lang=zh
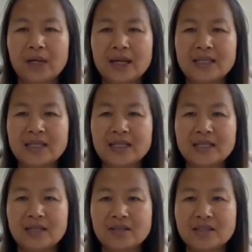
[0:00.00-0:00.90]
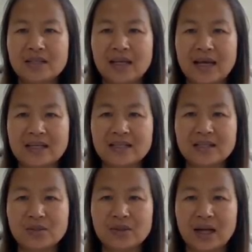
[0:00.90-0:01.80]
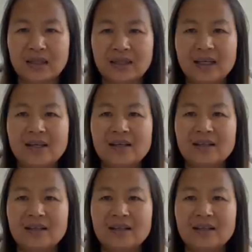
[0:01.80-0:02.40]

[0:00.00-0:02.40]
看一下这个消息是来自于哪儿呢？